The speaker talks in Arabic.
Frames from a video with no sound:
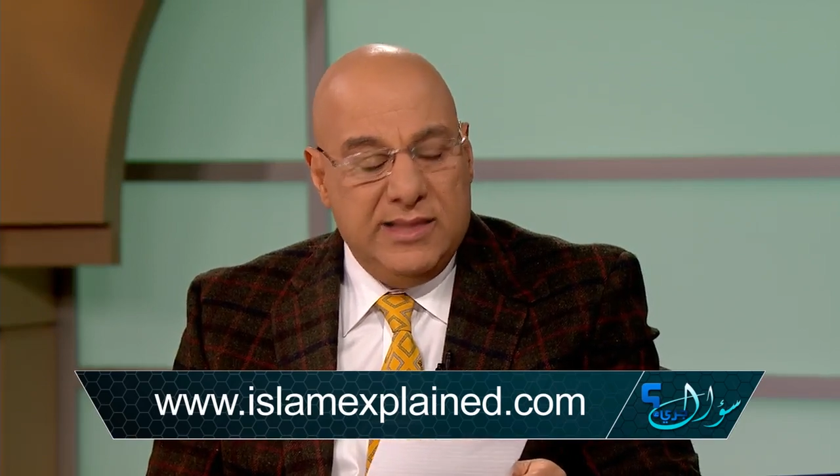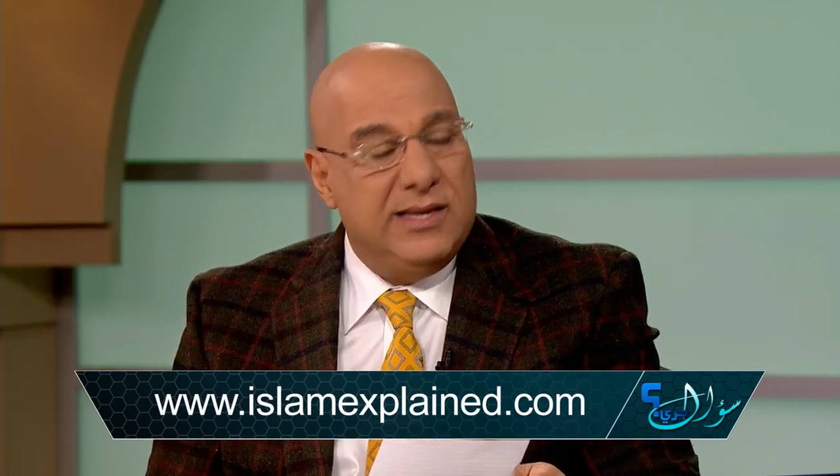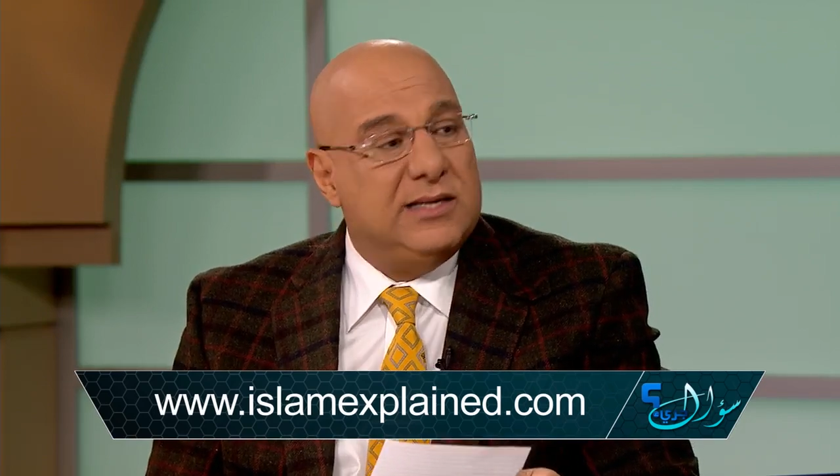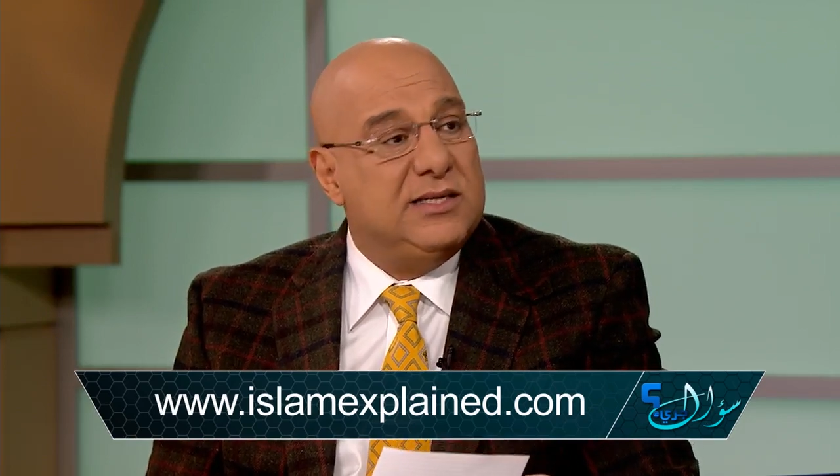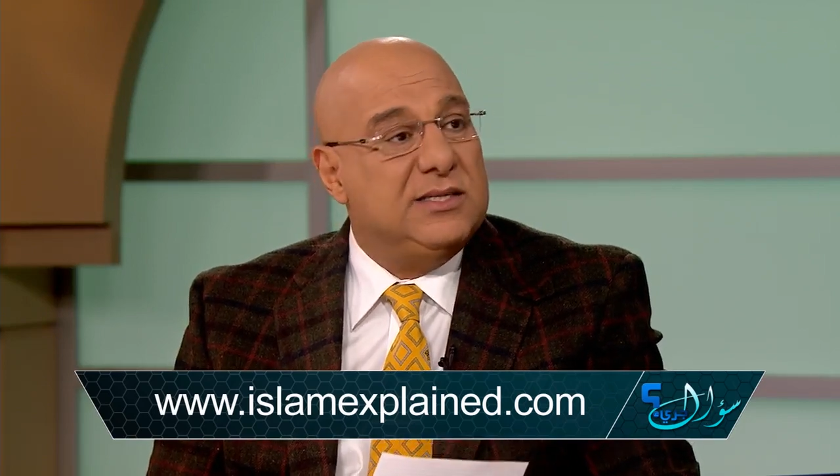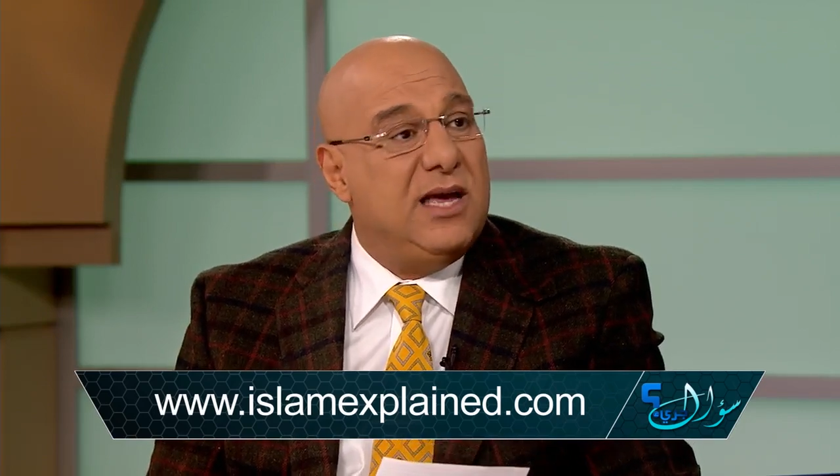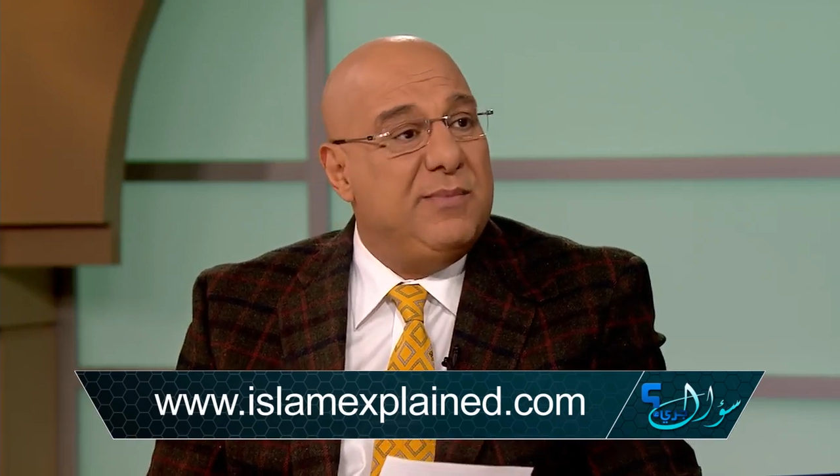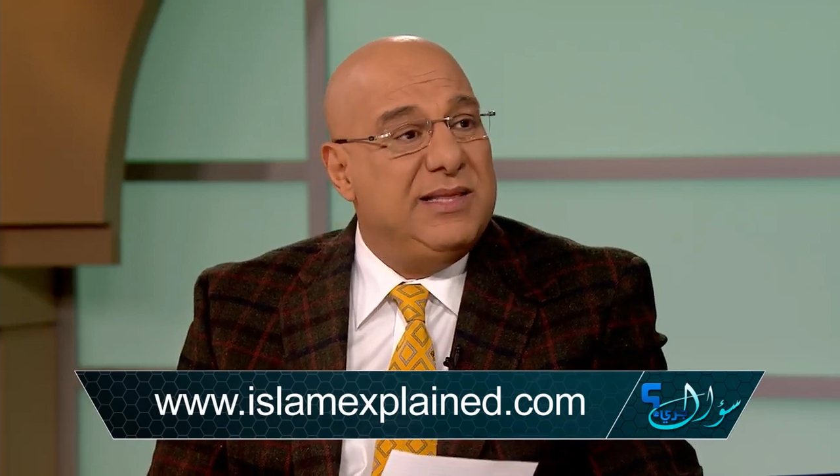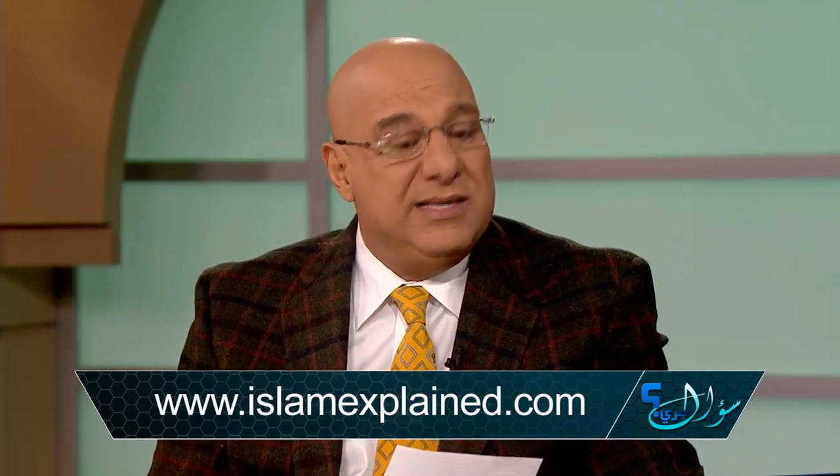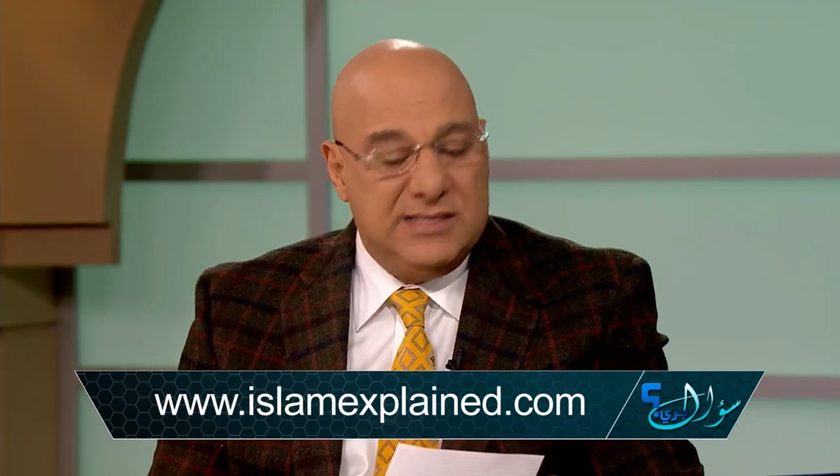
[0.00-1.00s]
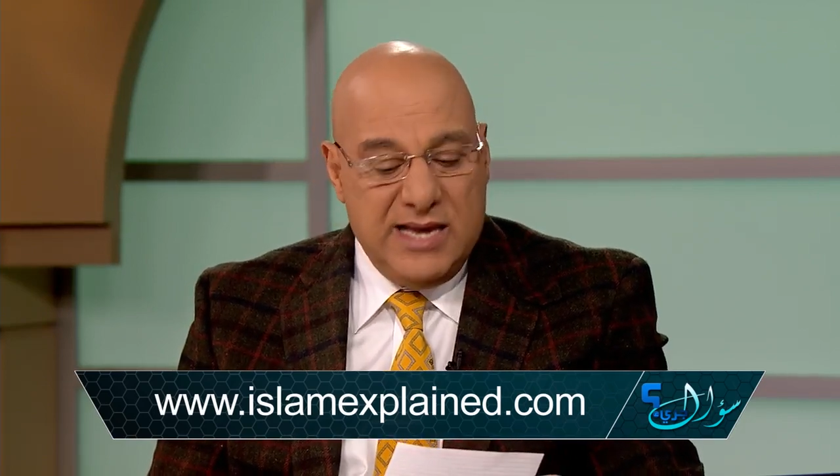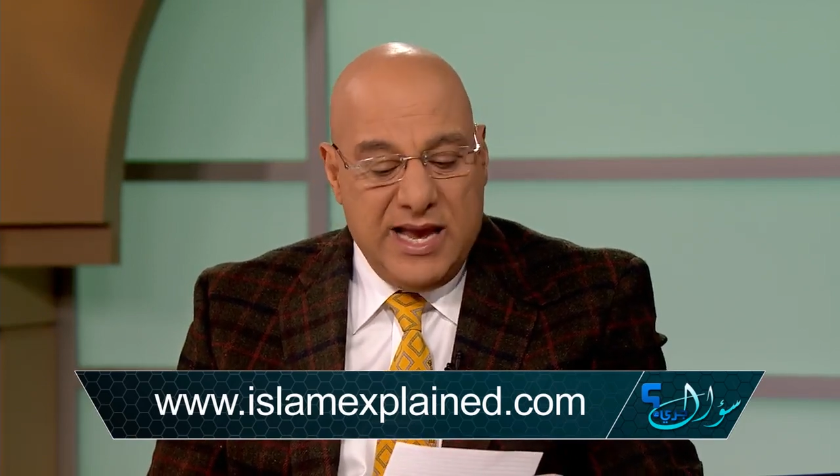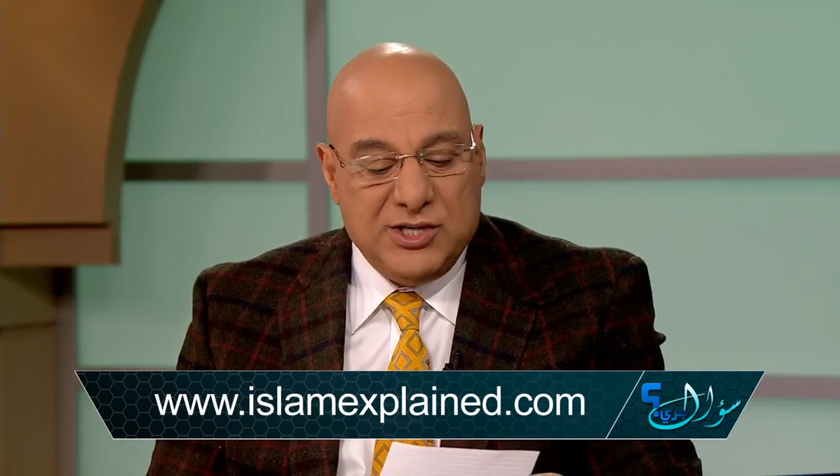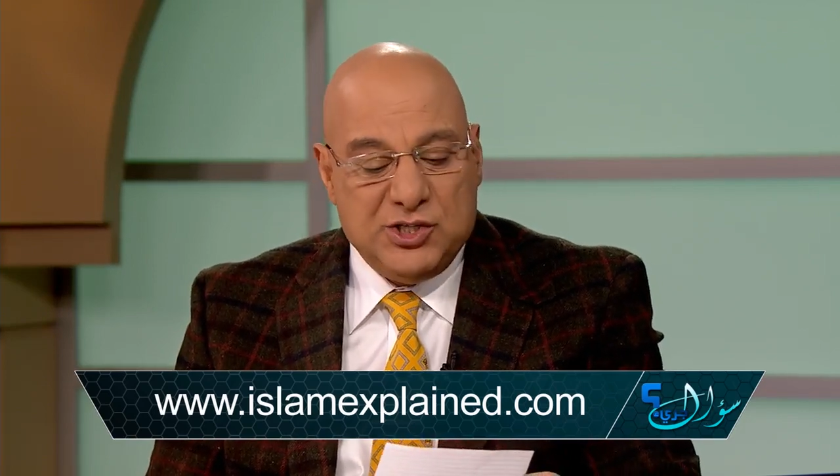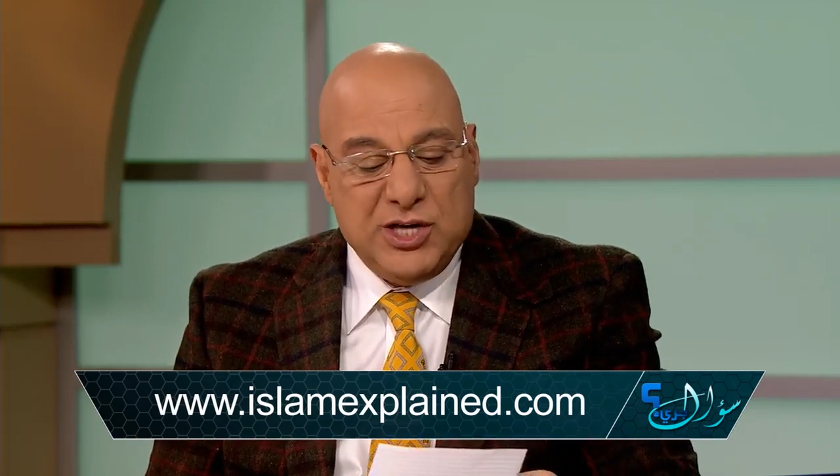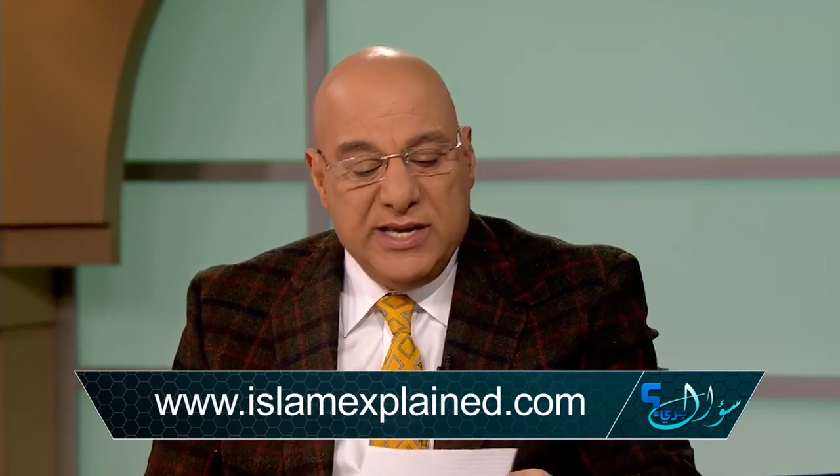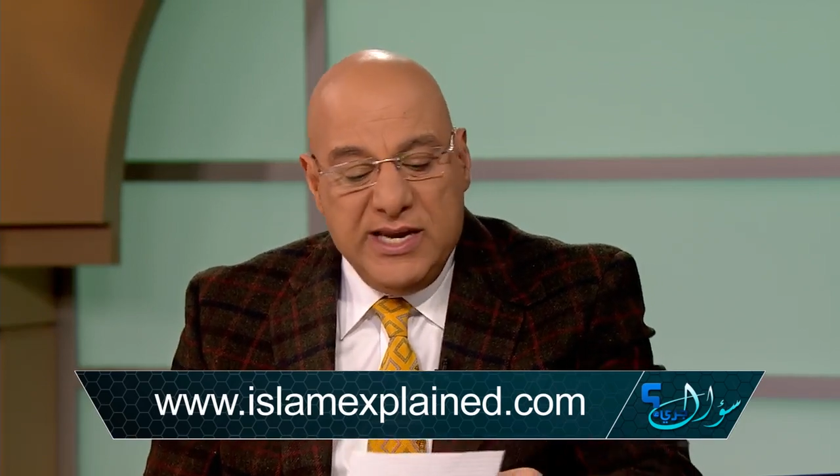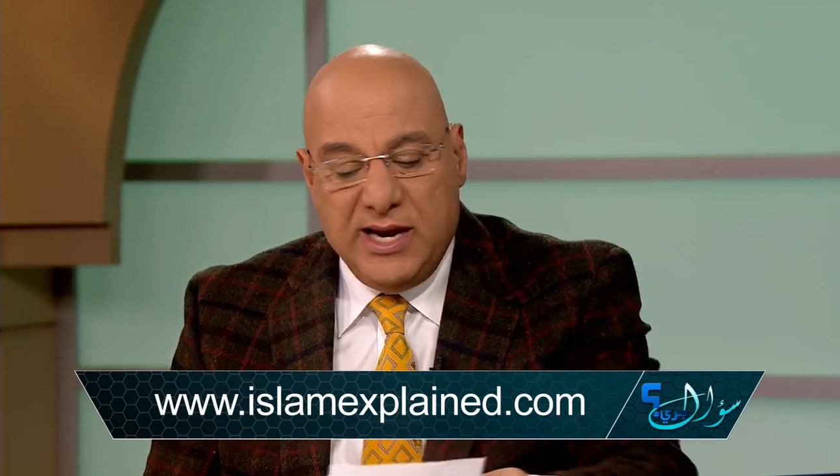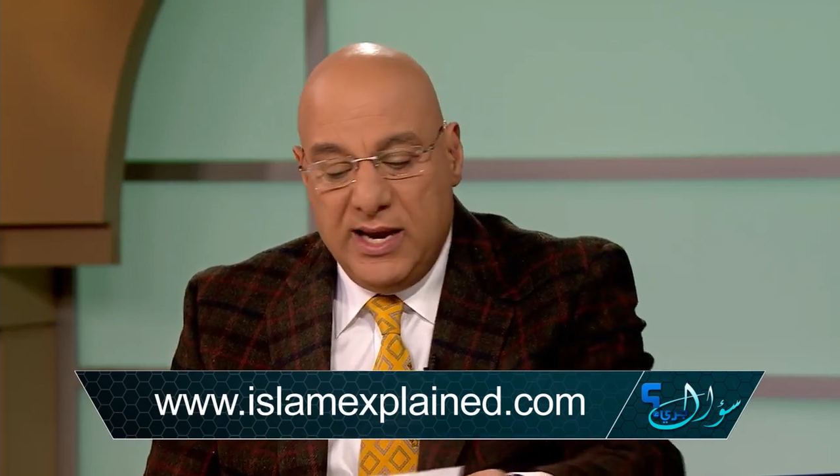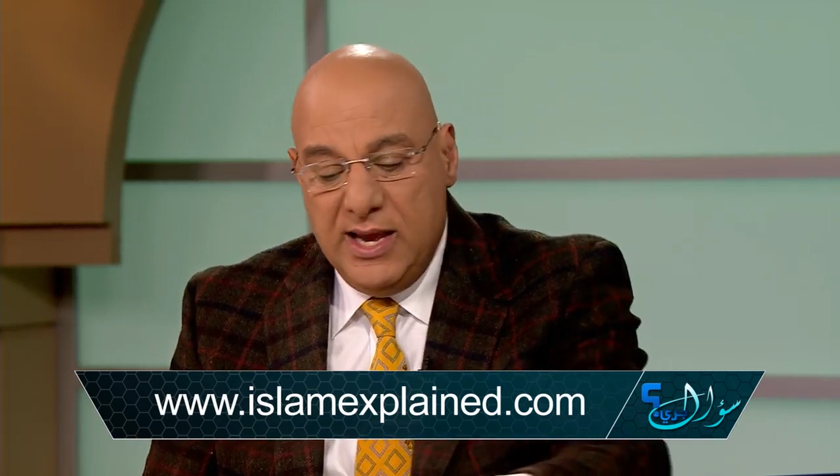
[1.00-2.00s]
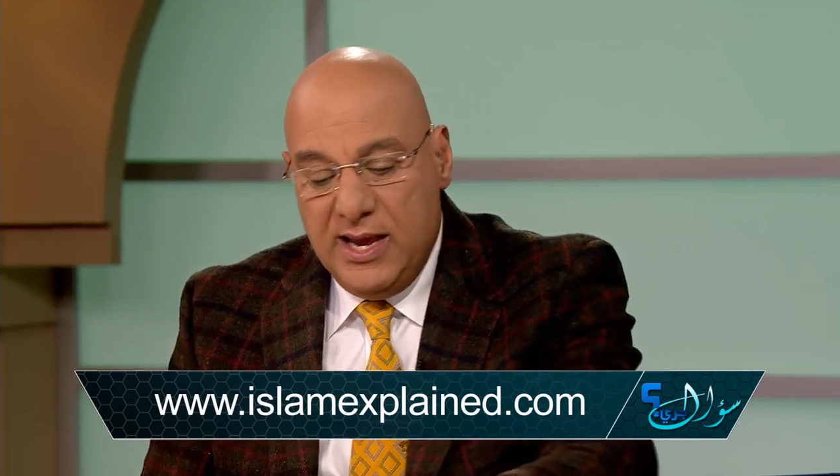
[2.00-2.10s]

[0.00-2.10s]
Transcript: اغتصاب النساء الشنيع